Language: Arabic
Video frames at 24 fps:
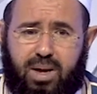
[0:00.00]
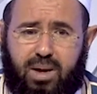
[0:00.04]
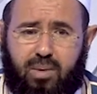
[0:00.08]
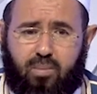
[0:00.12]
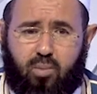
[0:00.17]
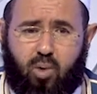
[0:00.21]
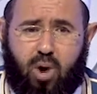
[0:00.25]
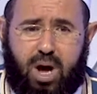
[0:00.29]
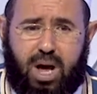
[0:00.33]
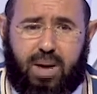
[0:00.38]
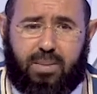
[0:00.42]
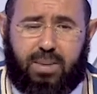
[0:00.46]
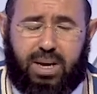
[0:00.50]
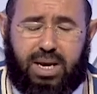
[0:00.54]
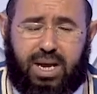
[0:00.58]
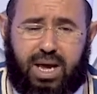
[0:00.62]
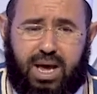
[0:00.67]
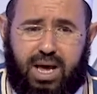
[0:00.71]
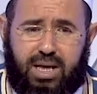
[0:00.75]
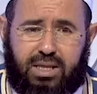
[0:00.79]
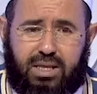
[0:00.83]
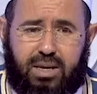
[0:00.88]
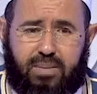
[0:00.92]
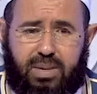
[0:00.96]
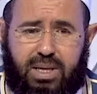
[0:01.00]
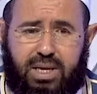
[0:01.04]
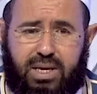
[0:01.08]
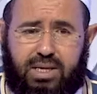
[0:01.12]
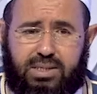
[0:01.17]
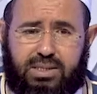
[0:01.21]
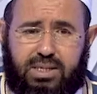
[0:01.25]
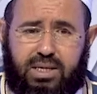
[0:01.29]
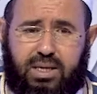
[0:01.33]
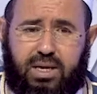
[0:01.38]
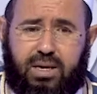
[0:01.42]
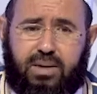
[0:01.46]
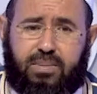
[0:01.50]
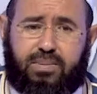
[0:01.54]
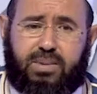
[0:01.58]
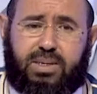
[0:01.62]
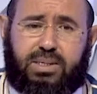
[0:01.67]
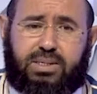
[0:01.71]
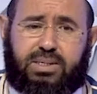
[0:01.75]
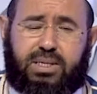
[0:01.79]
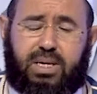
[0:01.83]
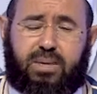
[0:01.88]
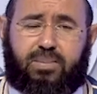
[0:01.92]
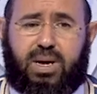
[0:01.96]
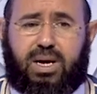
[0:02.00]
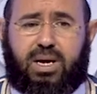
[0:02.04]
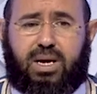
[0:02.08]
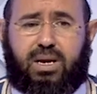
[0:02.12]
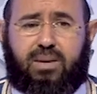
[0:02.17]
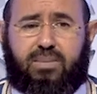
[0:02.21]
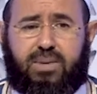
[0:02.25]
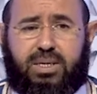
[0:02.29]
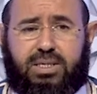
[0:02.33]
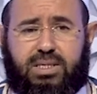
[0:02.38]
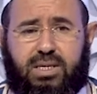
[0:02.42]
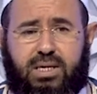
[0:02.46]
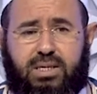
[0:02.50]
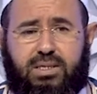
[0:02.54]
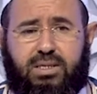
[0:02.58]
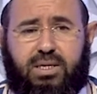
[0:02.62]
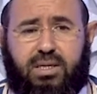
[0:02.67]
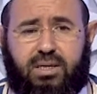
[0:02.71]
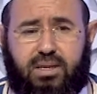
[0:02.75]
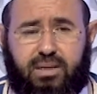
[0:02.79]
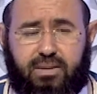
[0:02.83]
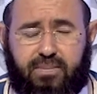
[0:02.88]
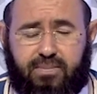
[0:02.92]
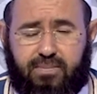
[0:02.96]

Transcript: معامله ادميه زي زي باقي المساجين